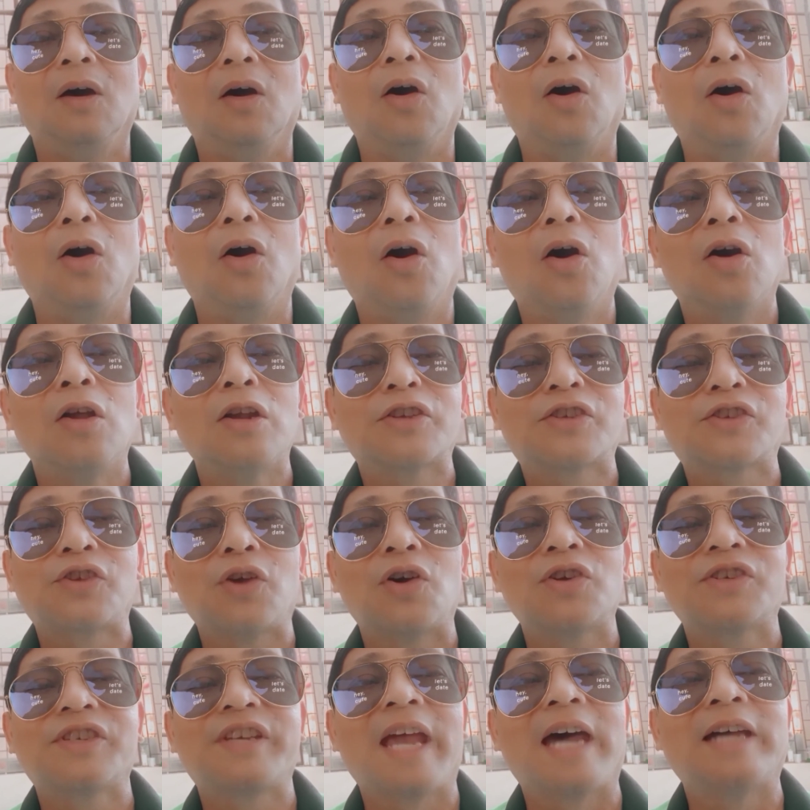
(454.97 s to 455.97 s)

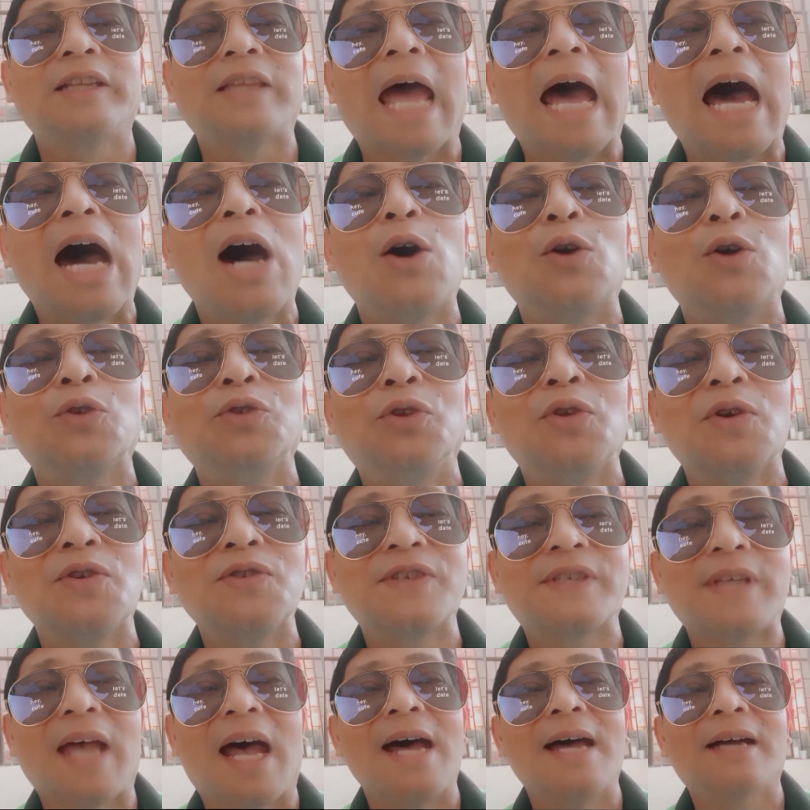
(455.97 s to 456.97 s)
also shout out dun
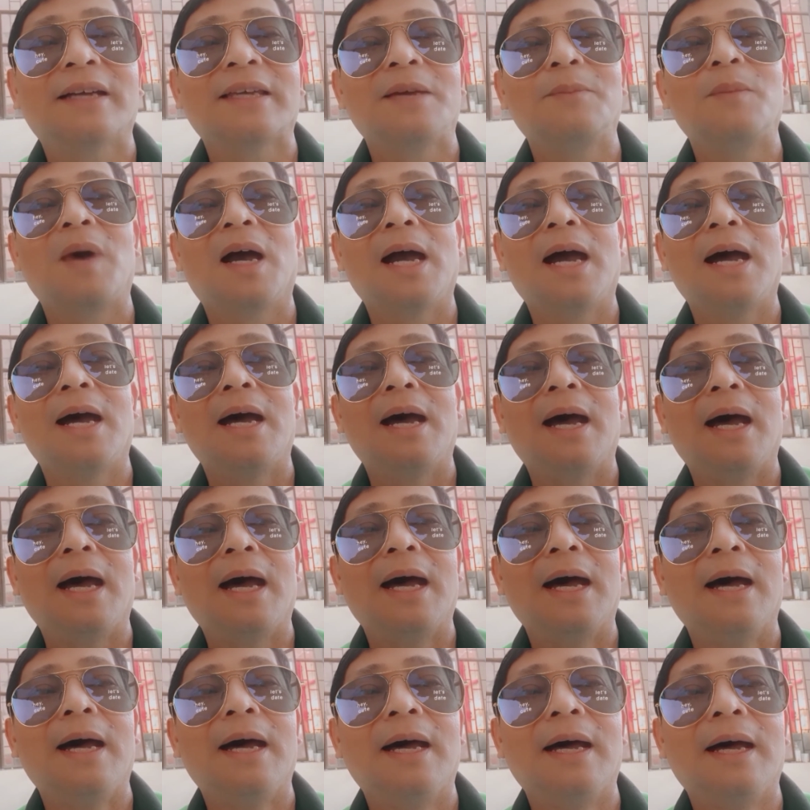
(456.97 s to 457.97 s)
sa aking mga
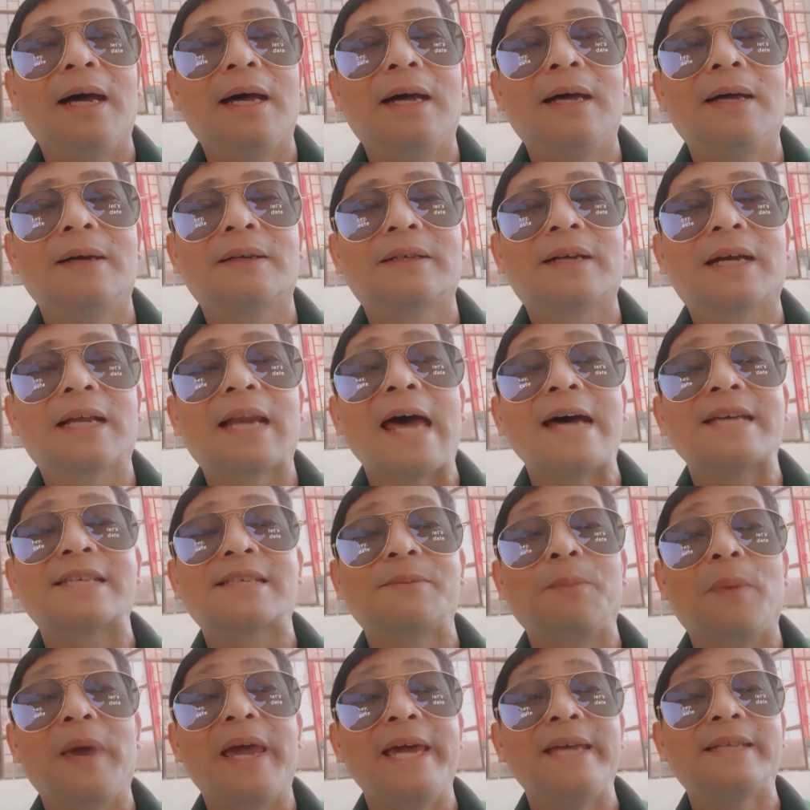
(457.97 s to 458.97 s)
uh,
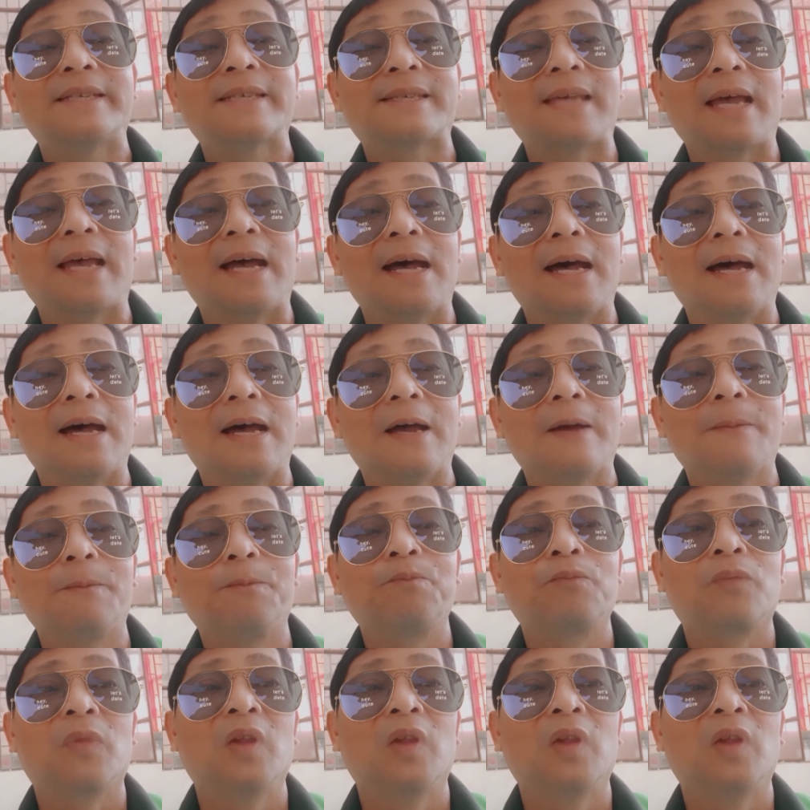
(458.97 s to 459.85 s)
classmates sa uh,